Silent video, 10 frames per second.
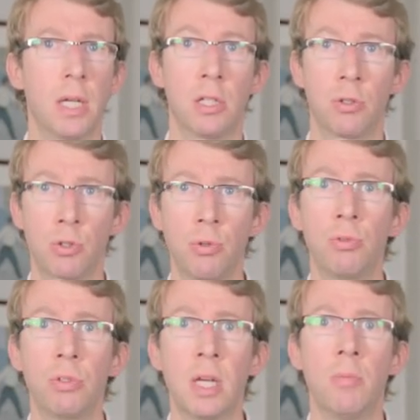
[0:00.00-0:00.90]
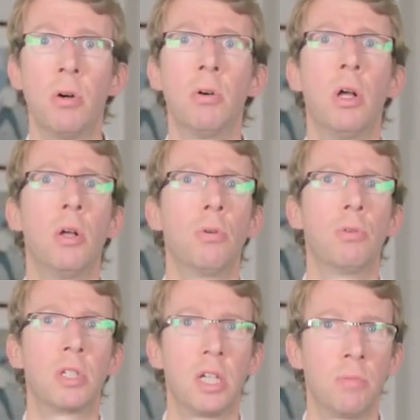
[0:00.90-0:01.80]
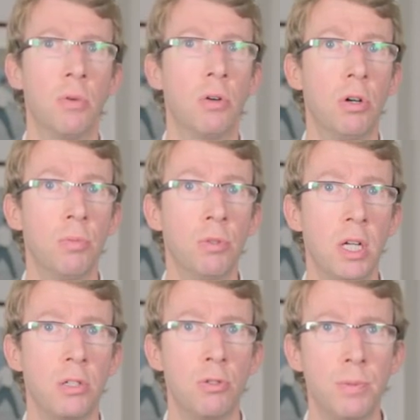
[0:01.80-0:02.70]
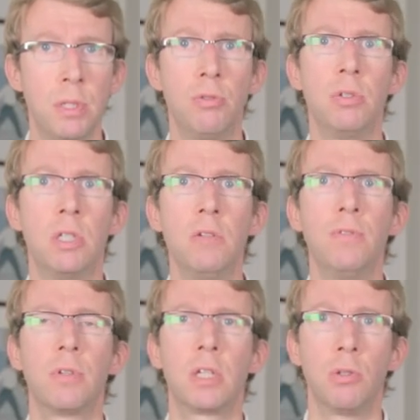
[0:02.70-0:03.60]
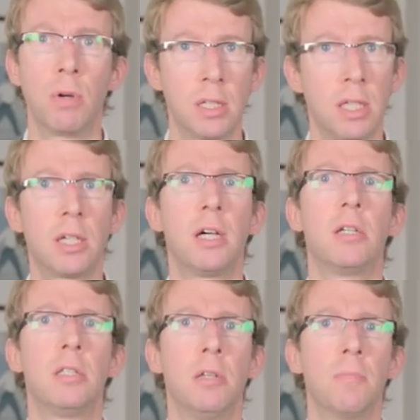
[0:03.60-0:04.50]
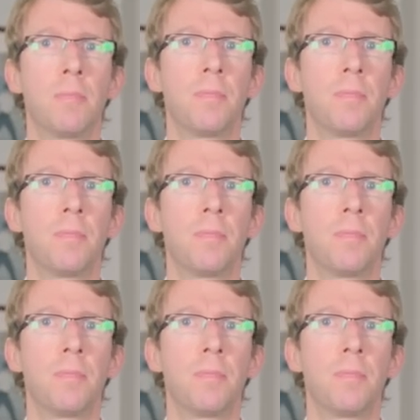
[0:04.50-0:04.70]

Attention notamment au traitement hormonal substitutif qui doit être arrêté.